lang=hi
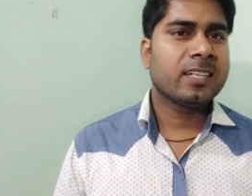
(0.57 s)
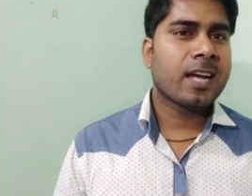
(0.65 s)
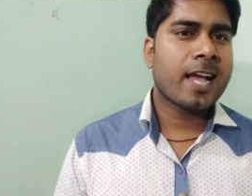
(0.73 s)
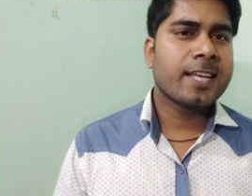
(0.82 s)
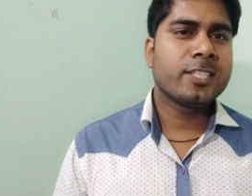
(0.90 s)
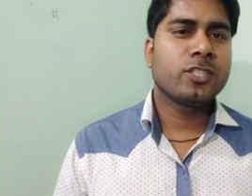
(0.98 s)

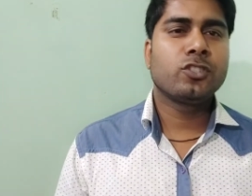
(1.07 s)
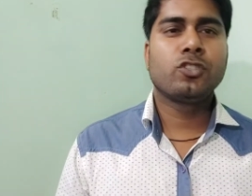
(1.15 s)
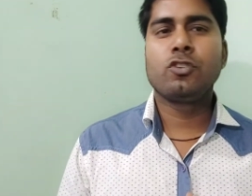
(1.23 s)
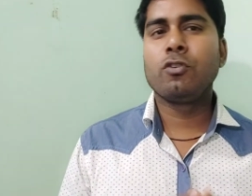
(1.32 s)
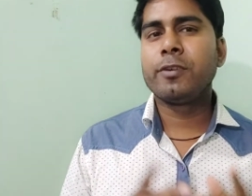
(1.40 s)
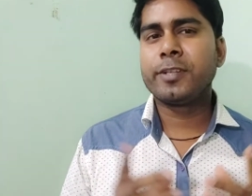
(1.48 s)
गाइस
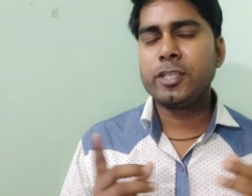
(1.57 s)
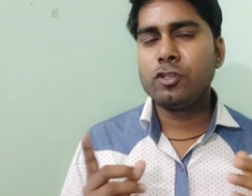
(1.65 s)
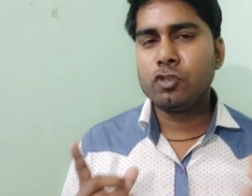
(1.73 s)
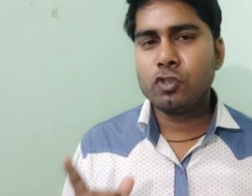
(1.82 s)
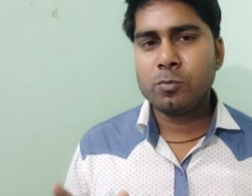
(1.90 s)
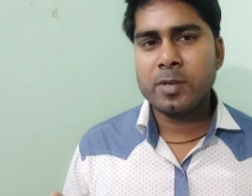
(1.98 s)
छोटे
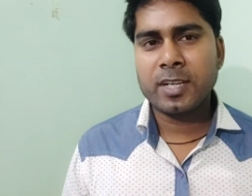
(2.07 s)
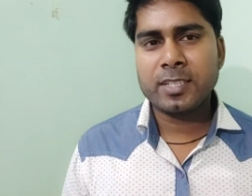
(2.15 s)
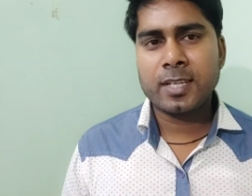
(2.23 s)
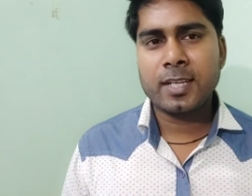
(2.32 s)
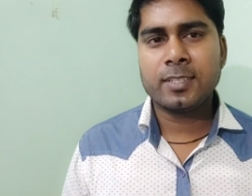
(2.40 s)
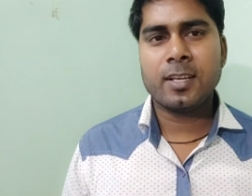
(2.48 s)
यूट्यूबर
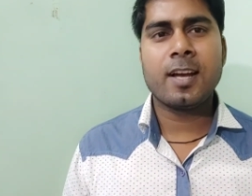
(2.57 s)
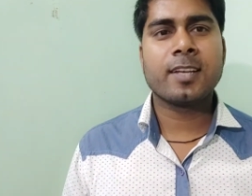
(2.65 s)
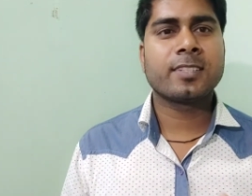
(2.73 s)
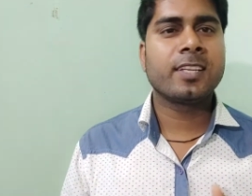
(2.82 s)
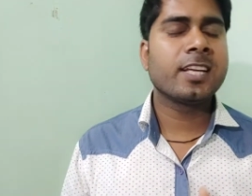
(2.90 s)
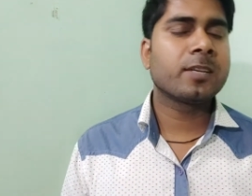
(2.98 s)
के साथ
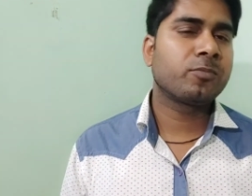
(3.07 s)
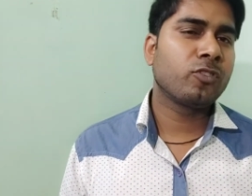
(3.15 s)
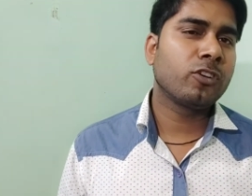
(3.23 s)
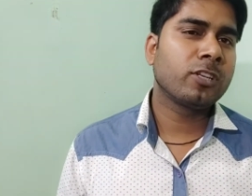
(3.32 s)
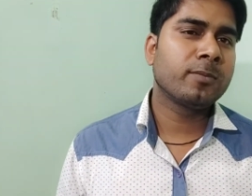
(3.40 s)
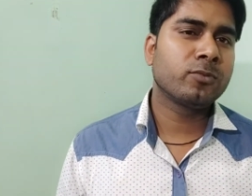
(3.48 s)
अक्सर एक
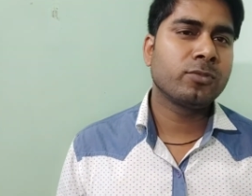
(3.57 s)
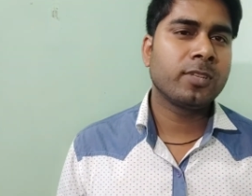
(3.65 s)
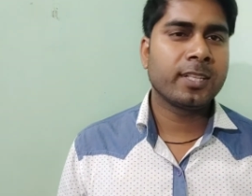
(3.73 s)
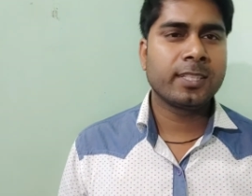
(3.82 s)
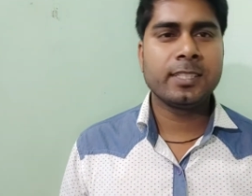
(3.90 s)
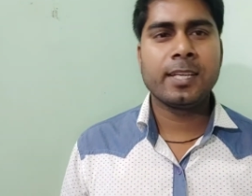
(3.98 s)
प्रॉब्लम्स
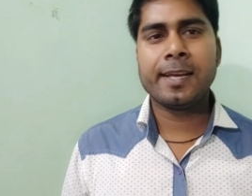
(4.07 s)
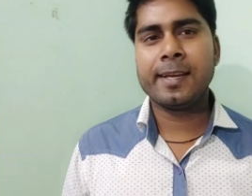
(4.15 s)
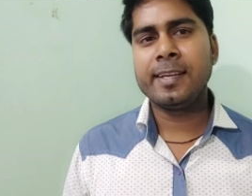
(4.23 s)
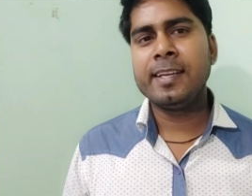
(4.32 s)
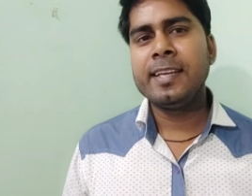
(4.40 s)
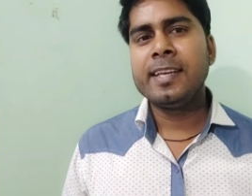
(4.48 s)
हो जाती
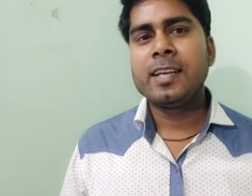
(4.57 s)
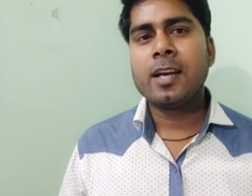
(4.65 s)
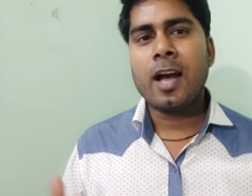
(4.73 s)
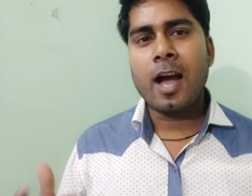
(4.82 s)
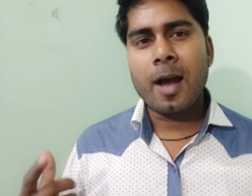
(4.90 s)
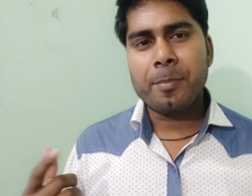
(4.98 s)
है
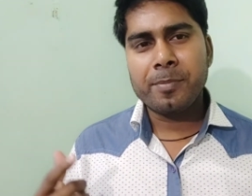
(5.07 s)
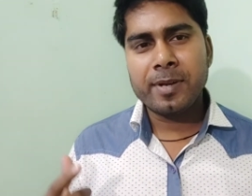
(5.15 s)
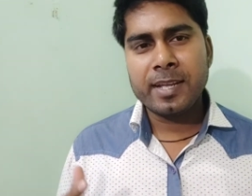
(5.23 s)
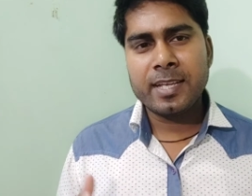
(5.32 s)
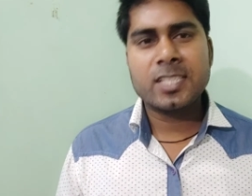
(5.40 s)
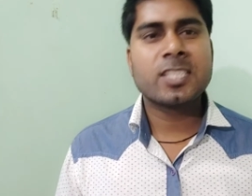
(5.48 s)

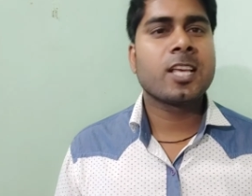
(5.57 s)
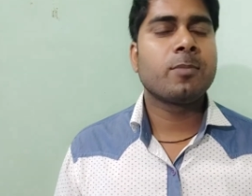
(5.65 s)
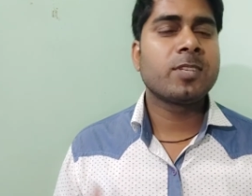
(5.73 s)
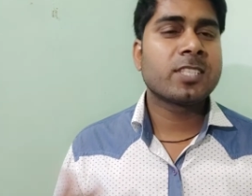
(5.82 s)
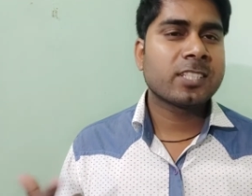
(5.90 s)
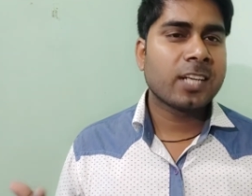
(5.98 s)
अपने
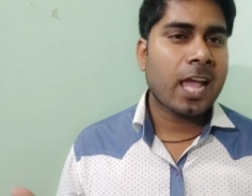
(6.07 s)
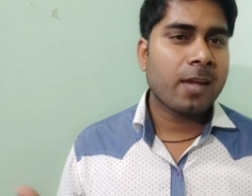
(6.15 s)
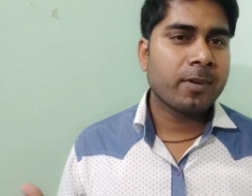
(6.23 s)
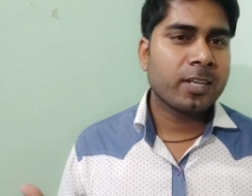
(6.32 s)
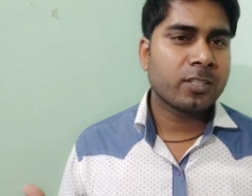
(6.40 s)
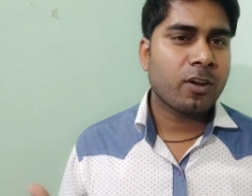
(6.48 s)

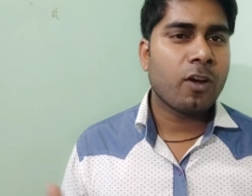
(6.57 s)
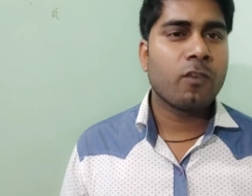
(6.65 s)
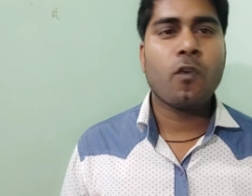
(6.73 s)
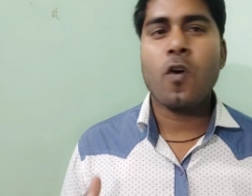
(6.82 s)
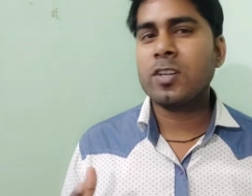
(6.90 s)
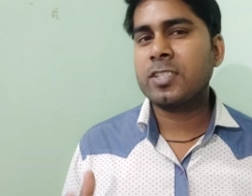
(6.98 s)
सब्सक्राइबर
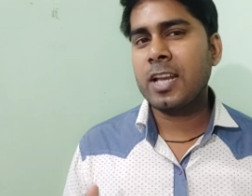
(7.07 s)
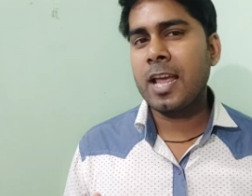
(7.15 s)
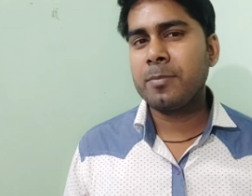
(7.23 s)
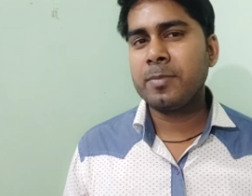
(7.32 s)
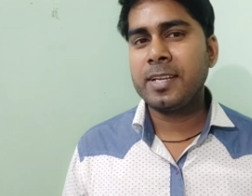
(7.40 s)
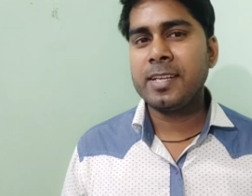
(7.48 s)
और वॉच
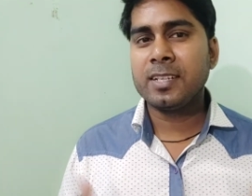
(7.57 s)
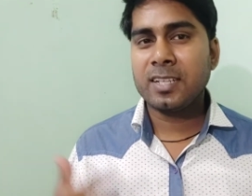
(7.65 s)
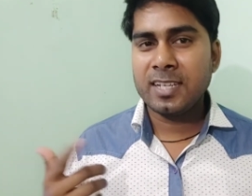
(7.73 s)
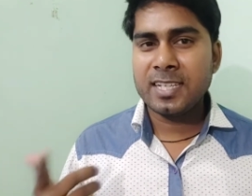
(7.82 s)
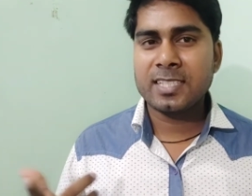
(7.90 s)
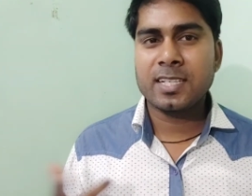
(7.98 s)
टाइम
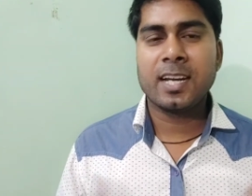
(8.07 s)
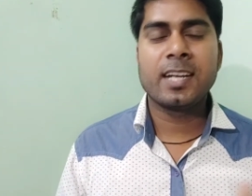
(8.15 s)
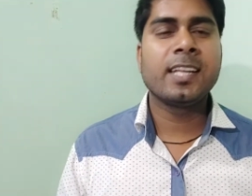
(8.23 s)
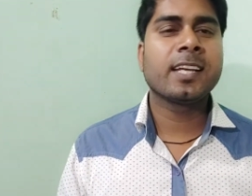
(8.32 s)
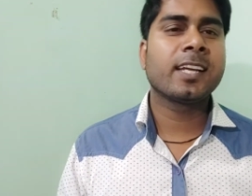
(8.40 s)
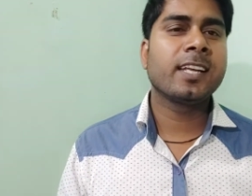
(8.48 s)
इंक्रीज
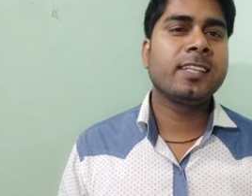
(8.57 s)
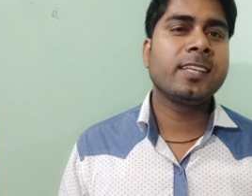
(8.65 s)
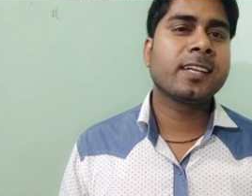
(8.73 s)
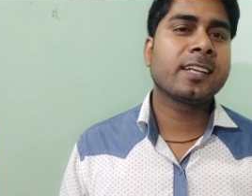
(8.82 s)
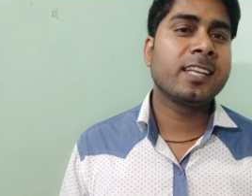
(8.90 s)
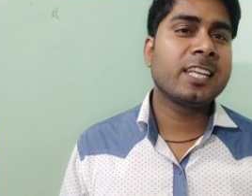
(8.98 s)
करने के
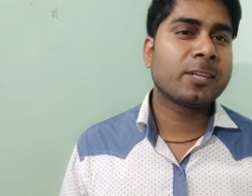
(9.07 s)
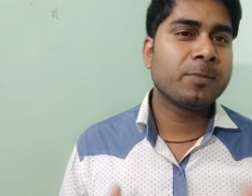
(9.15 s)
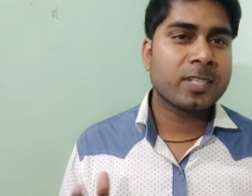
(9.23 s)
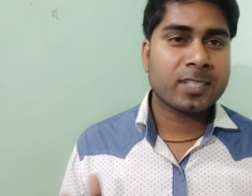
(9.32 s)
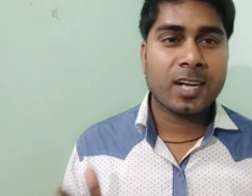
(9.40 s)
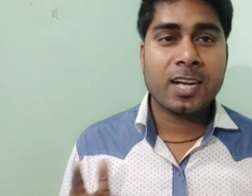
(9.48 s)
लिए
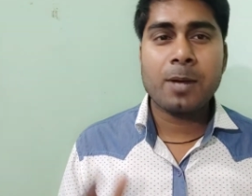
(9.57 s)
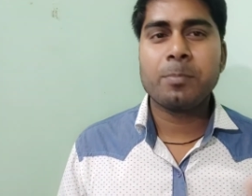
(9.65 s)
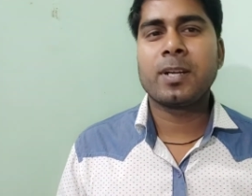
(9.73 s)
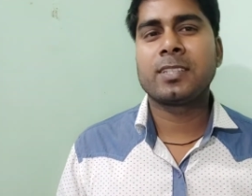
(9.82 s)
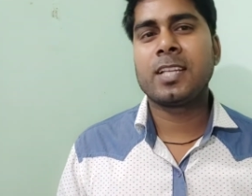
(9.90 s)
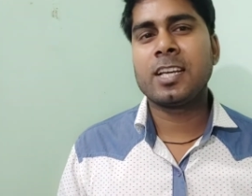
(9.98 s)
क्लिक बेट करना
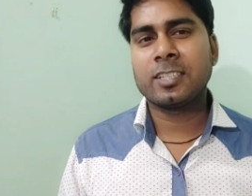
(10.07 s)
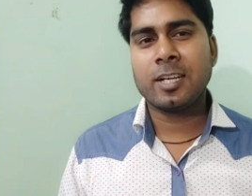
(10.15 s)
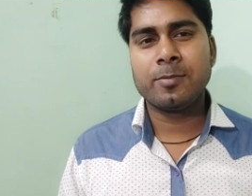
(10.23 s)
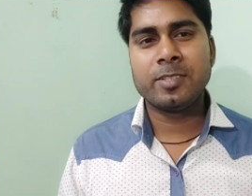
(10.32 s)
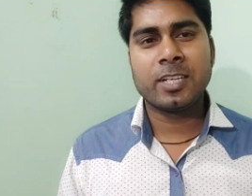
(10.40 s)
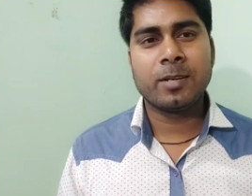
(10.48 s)
पड़ता है
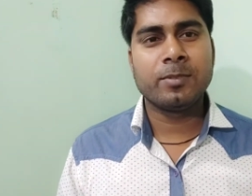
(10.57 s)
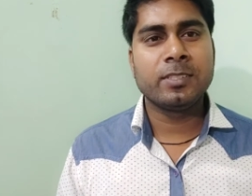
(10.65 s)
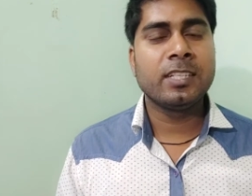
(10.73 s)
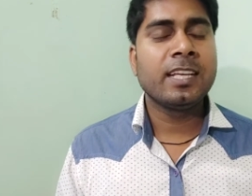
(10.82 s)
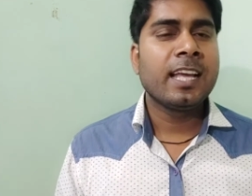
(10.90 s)
कभी कभी